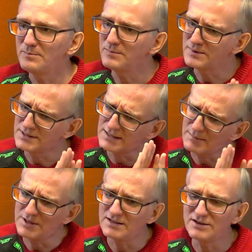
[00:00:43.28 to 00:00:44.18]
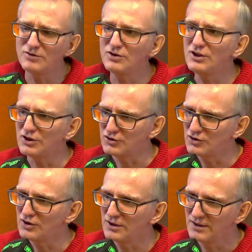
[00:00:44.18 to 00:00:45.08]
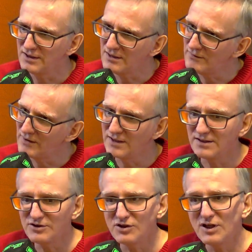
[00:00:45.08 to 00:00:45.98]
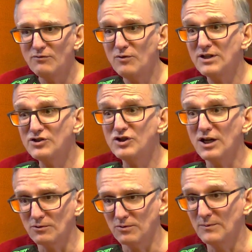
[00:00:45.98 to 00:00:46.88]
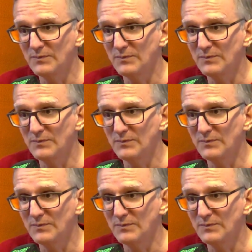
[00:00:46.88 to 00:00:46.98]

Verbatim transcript: estabelecendo o seguinte: ele vai criticar, eu vou criticá-lo.